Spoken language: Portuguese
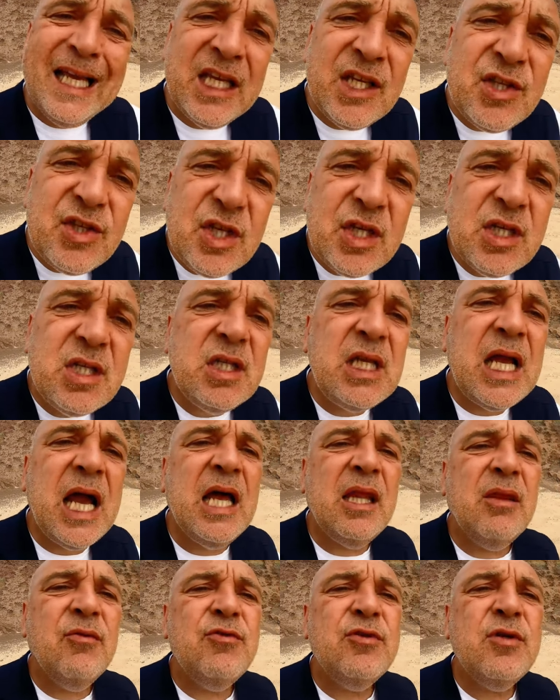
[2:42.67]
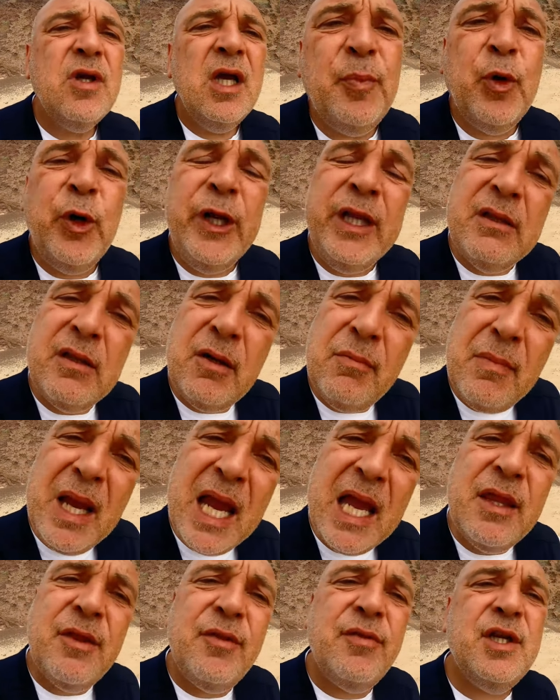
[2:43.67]
registados por
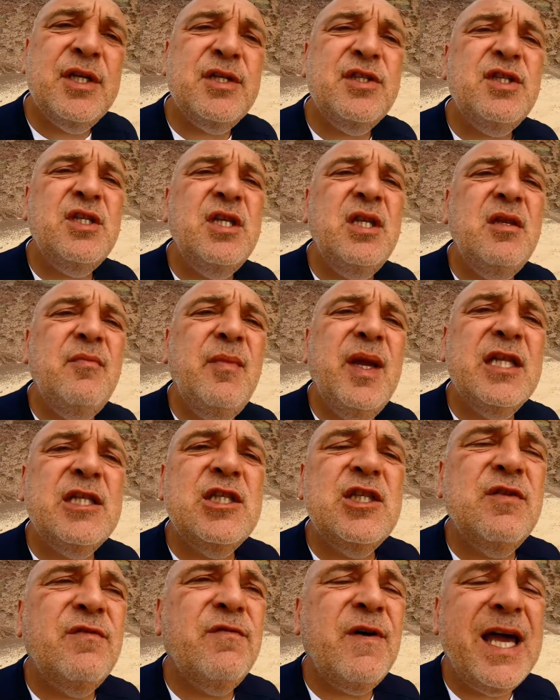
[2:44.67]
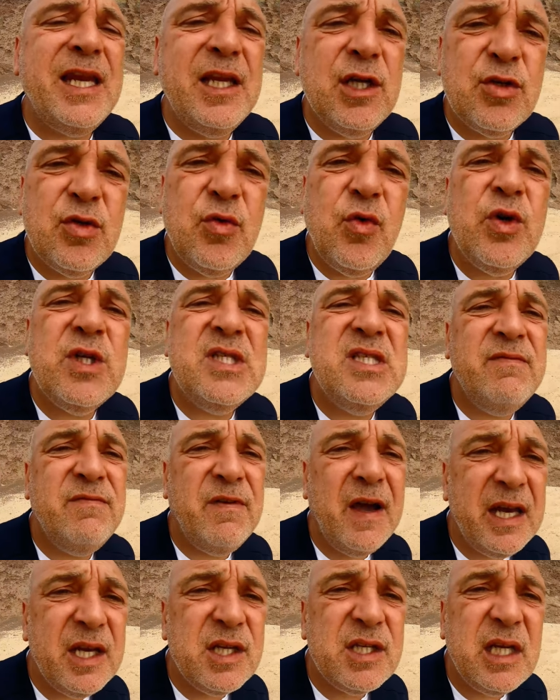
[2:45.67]
intermédio destes sedimentos de várias cores e
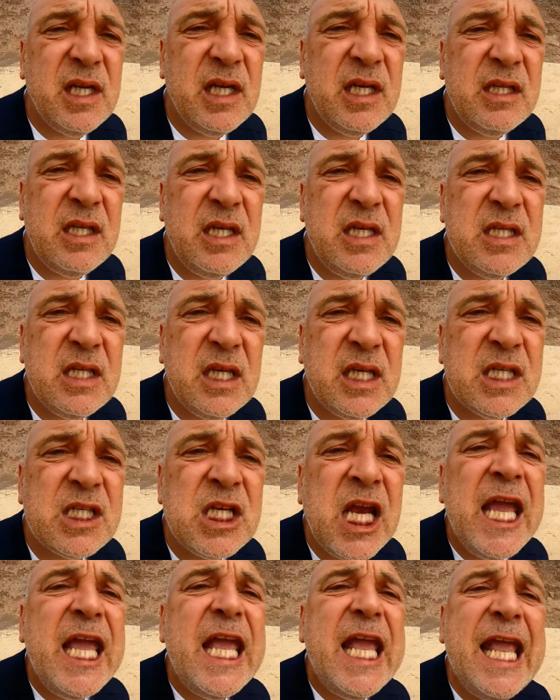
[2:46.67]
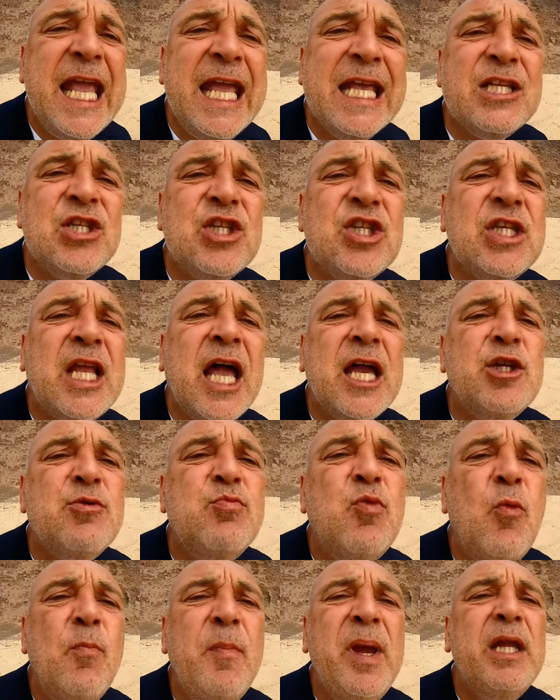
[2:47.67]
várias características nesses
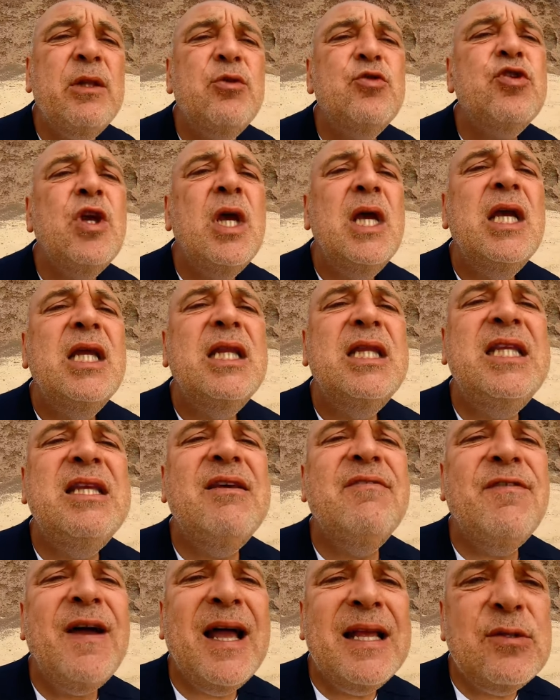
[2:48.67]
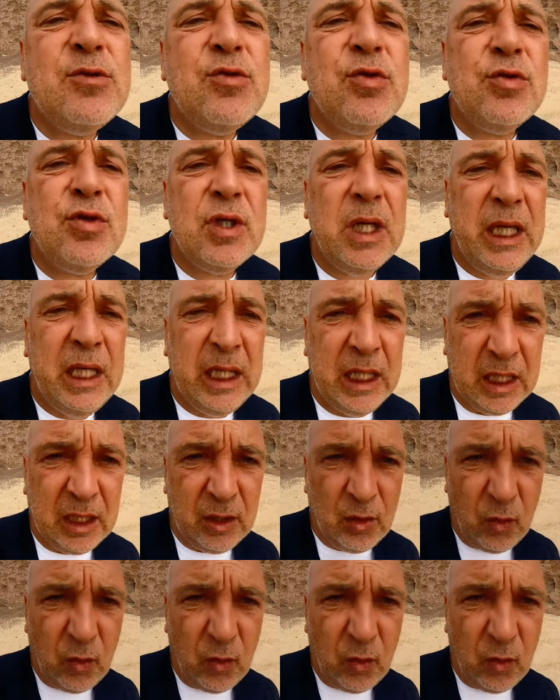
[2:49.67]
tais momentos de avanços e